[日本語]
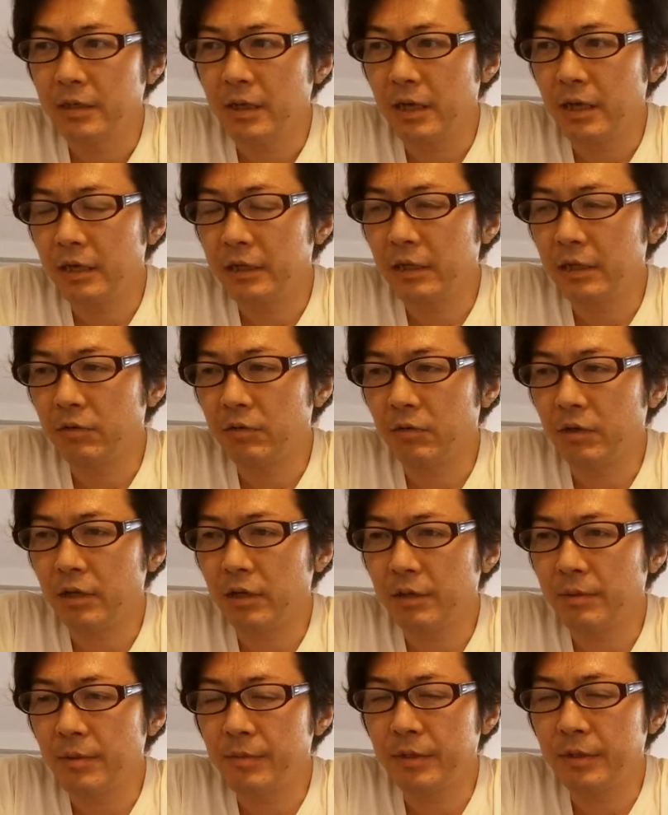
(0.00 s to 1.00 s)
あなたの
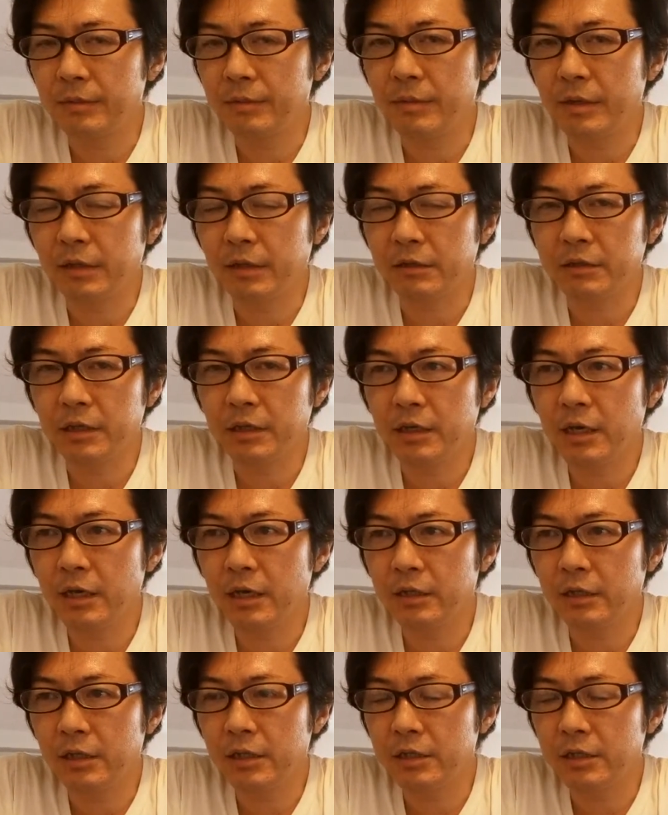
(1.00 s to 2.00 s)
今まで、まあ、たくさん書い
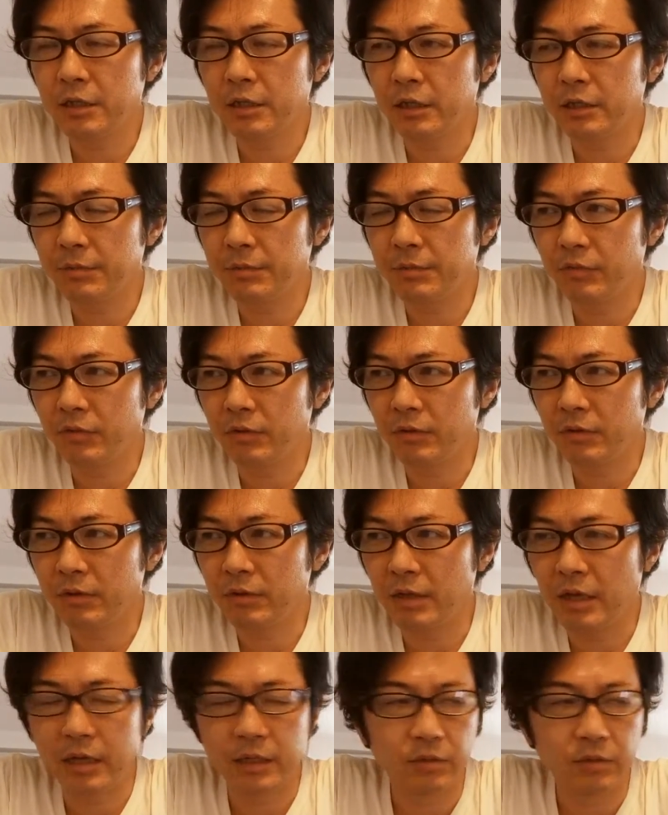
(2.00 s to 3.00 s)
た記事が全部、
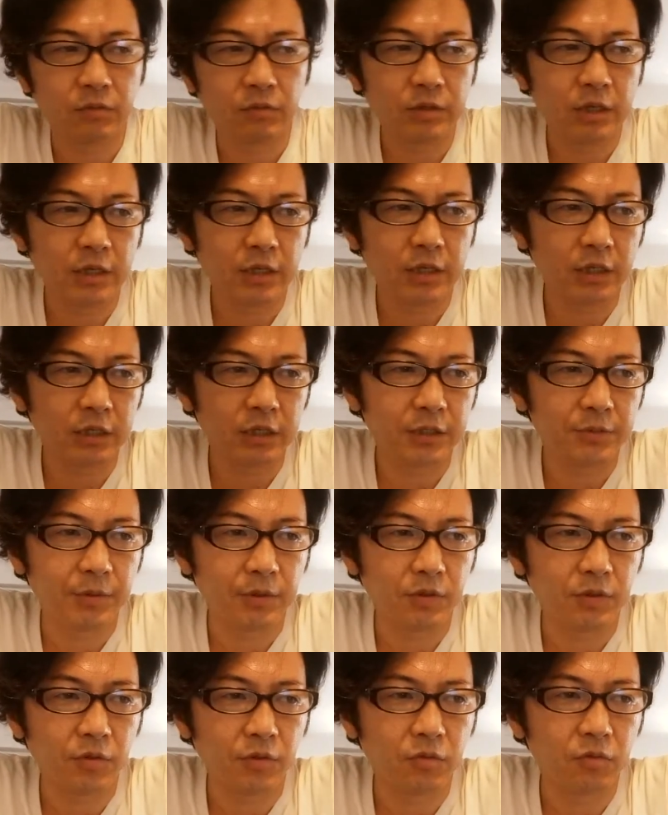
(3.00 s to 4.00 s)
えー、とおじゃんになってしまう
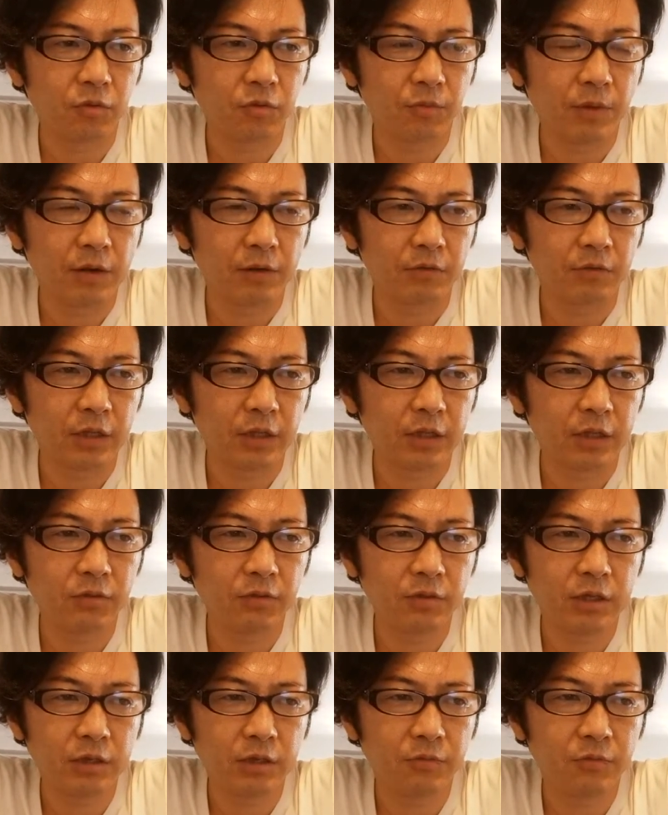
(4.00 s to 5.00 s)
ということもあるのでと
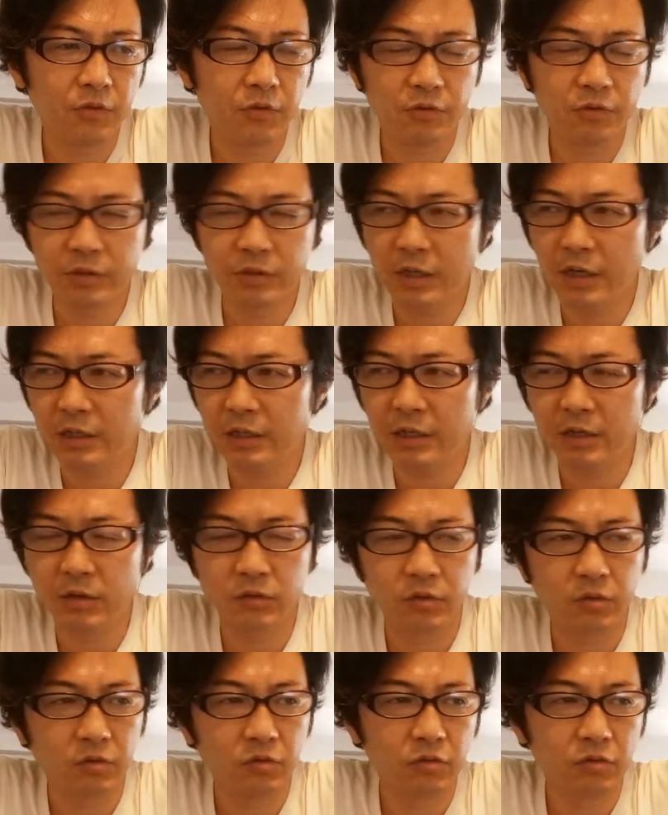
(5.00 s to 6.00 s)
にかく無料を使わないこ
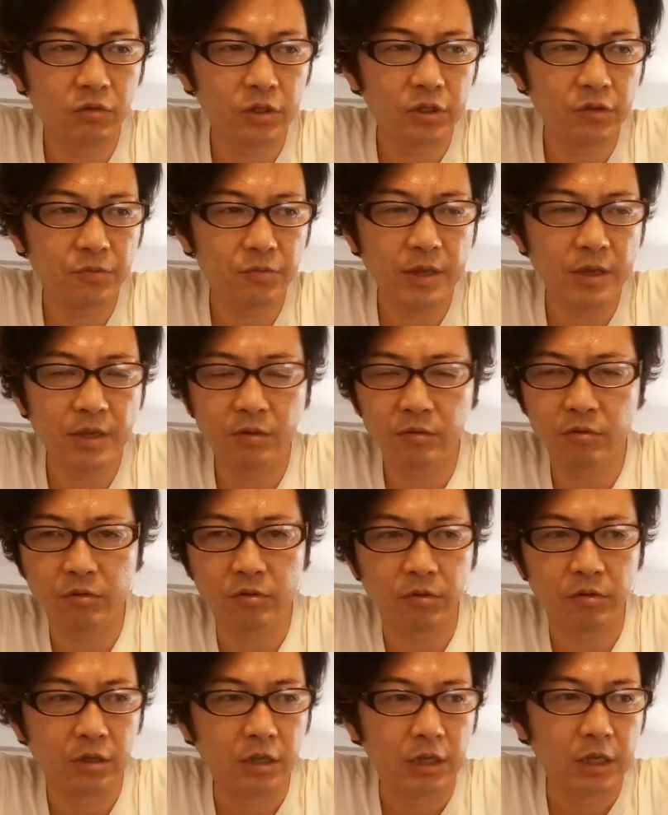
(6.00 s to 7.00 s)
と独自ドメインを取
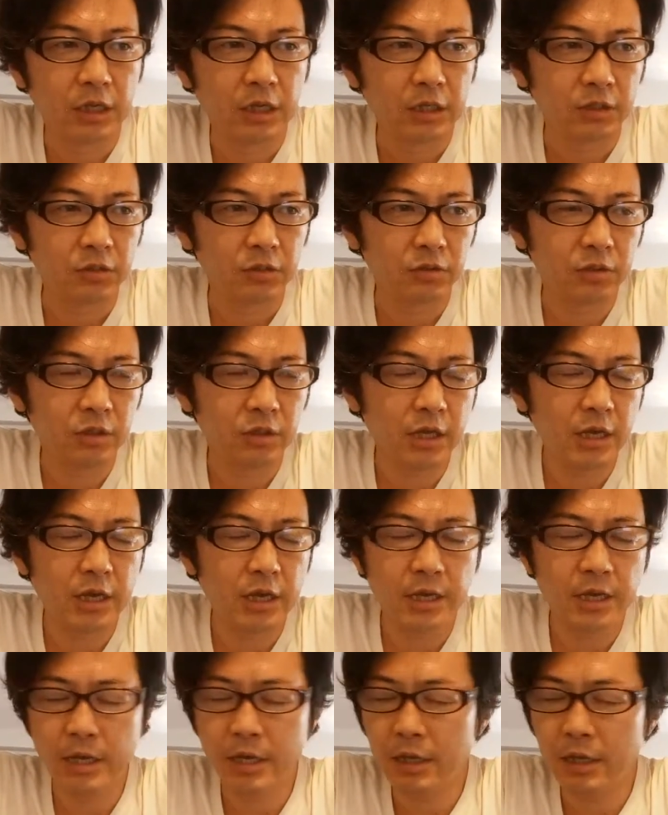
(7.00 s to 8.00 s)
るそし
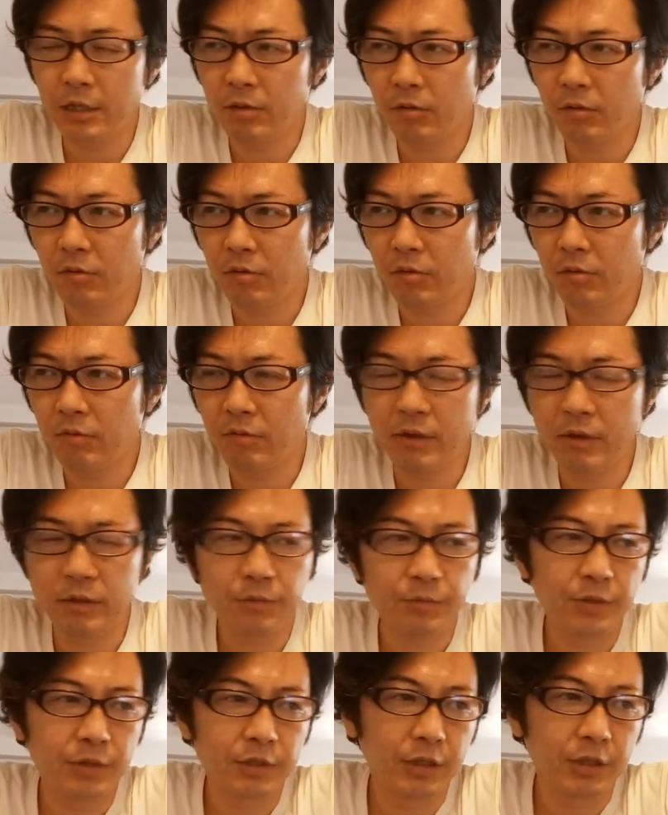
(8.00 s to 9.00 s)
て、えー、と
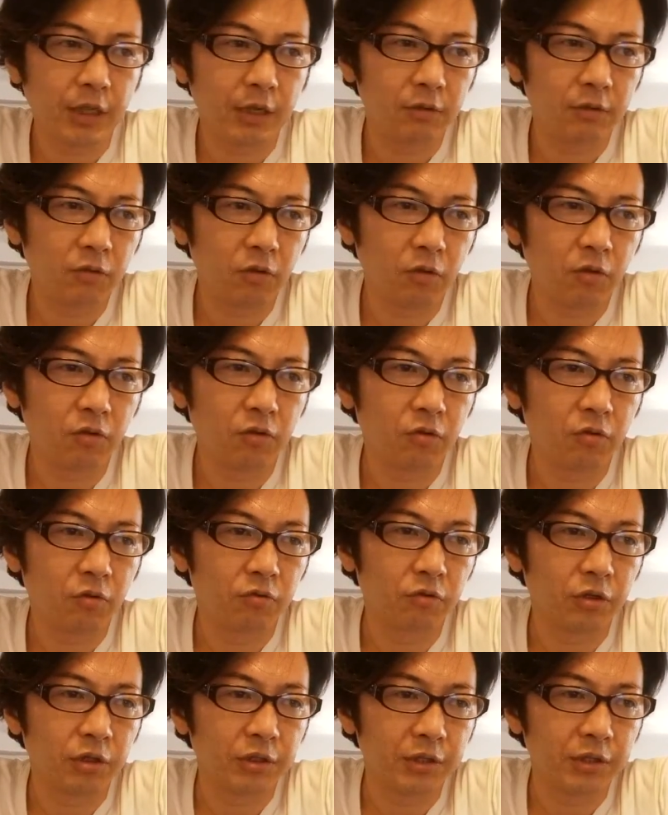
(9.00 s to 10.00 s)
ワードプレスでやるというこ
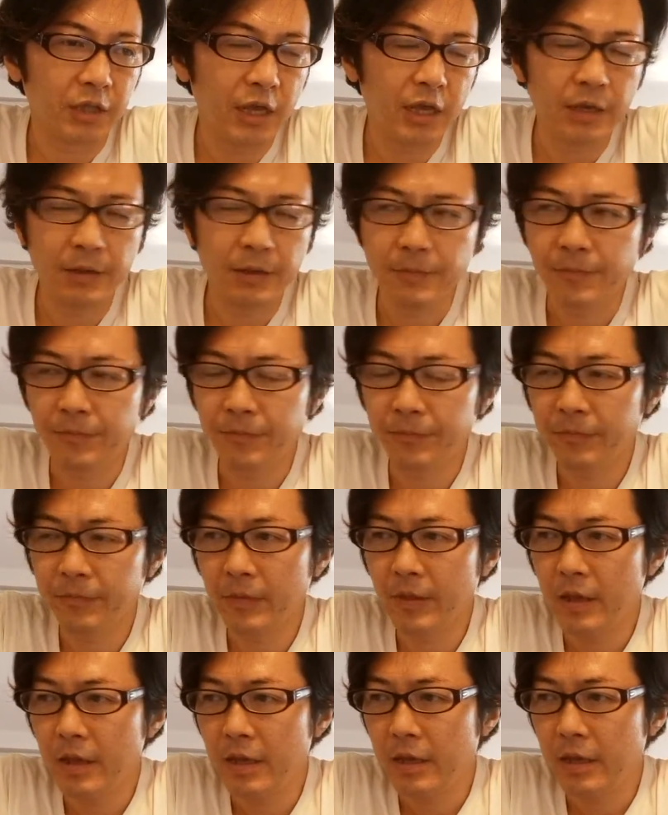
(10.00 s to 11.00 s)
とですね
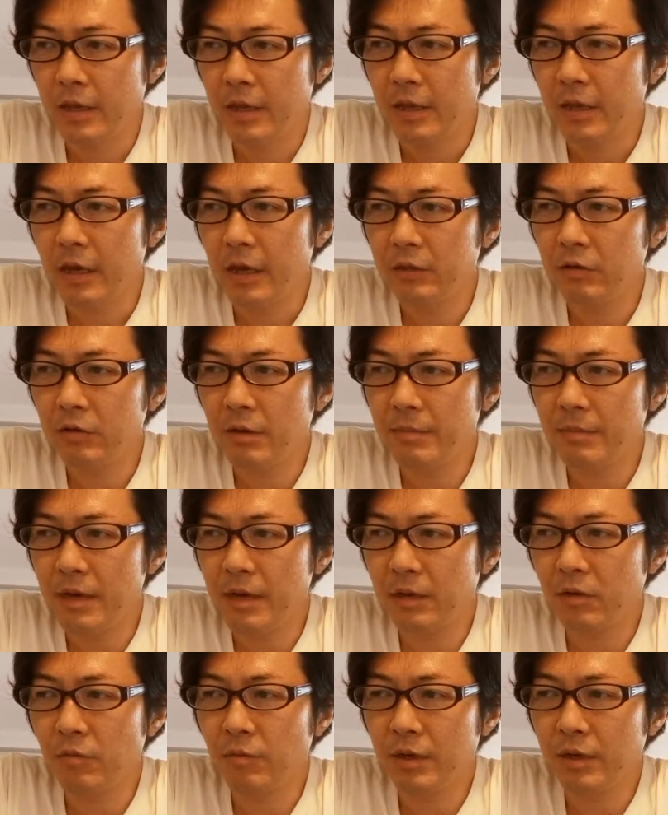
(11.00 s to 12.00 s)
あとはま
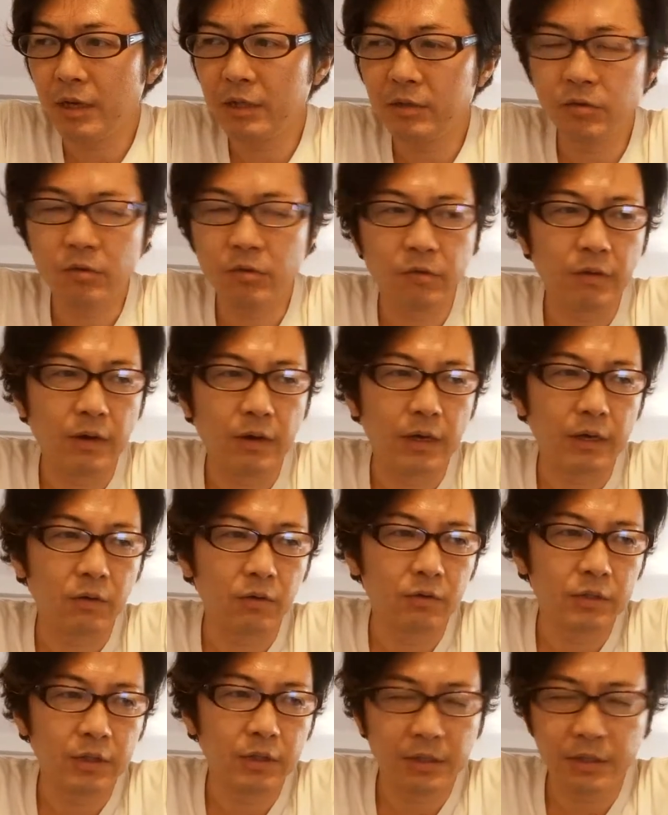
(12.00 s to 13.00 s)
あ細かいところは
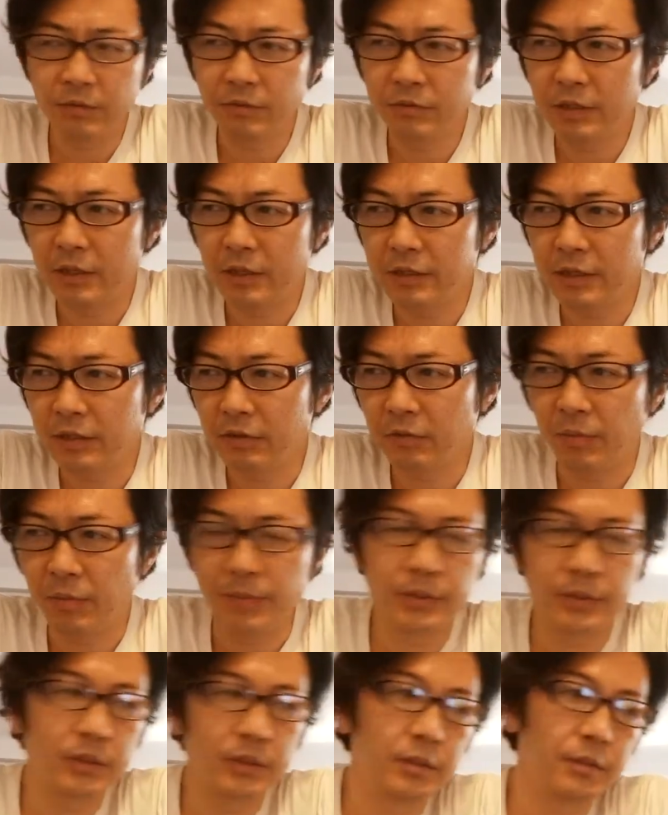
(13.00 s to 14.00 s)
コンサルでお伝えしたいと思い
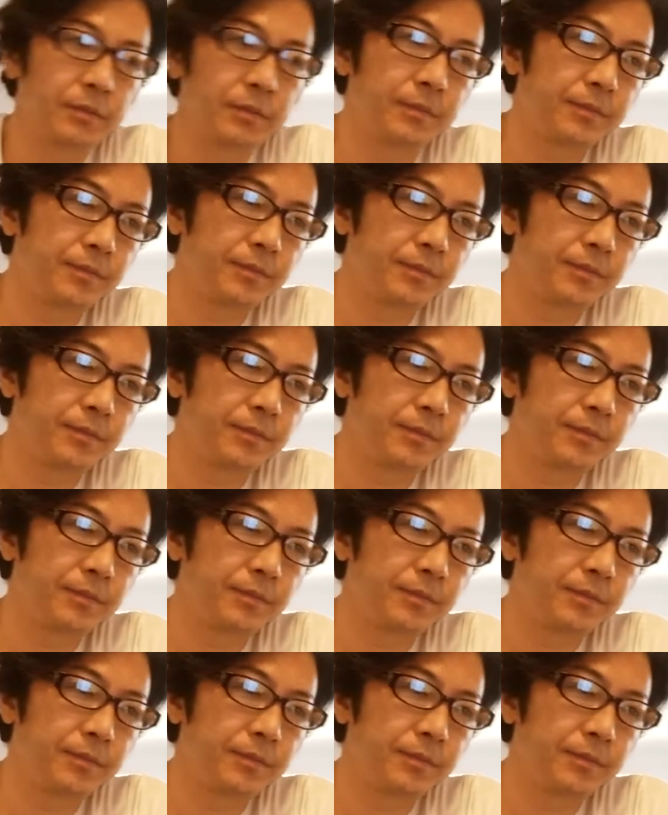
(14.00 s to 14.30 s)
ます。